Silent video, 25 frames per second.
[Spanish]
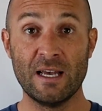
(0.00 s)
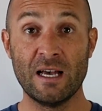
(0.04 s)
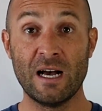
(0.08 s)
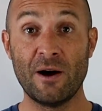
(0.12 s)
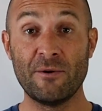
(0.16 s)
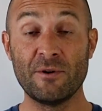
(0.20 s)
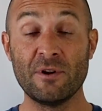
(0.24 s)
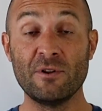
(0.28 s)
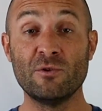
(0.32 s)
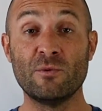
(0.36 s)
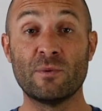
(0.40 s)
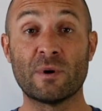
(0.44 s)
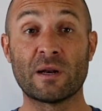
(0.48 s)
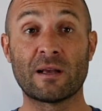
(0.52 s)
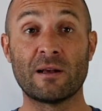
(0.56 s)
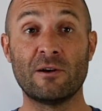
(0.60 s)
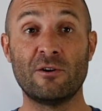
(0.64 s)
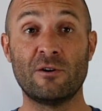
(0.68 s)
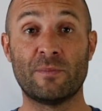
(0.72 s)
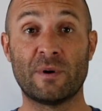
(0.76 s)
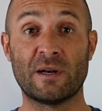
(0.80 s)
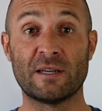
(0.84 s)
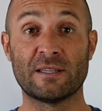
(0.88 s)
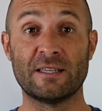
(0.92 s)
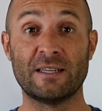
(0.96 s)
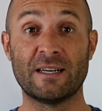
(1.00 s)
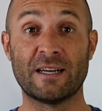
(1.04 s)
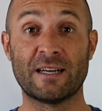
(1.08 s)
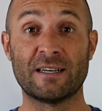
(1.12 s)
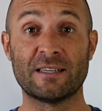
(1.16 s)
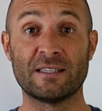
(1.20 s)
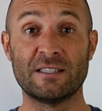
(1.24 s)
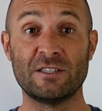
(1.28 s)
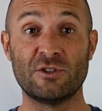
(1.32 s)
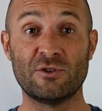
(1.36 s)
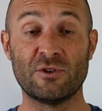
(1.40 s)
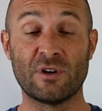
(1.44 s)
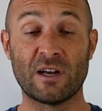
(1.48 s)
abriendo un mercado para hacer
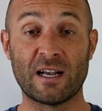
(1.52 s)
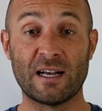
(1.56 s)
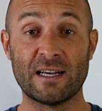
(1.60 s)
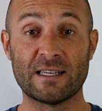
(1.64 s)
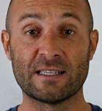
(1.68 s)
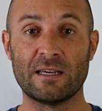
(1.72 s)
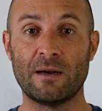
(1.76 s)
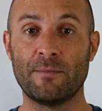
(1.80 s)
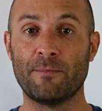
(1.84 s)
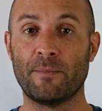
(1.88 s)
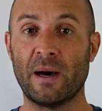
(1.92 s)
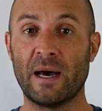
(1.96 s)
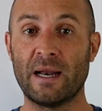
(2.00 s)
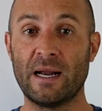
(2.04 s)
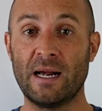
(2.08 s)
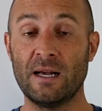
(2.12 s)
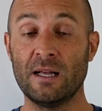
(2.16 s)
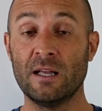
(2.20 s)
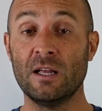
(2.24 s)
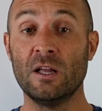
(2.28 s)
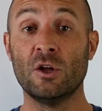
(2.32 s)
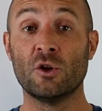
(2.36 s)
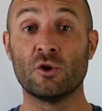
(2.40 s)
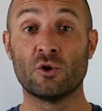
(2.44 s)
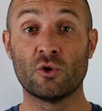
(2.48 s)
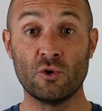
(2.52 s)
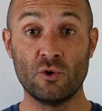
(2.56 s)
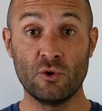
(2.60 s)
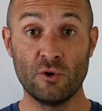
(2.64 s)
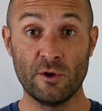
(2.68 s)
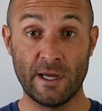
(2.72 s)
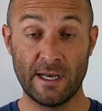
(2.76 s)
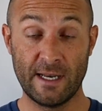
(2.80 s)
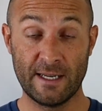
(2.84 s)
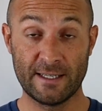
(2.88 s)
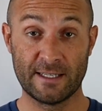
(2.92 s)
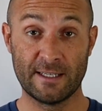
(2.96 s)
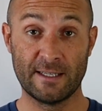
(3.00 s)
ejercicio en casa para
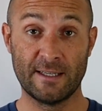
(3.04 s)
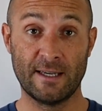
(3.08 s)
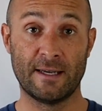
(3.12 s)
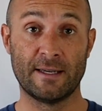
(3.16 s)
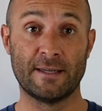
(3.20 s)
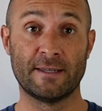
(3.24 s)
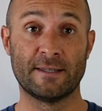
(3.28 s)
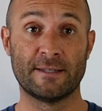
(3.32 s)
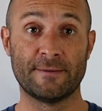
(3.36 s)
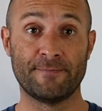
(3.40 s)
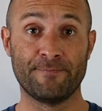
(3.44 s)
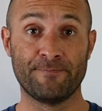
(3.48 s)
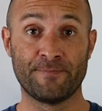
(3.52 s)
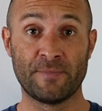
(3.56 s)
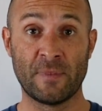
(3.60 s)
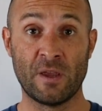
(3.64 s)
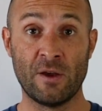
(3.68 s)
todas las edades.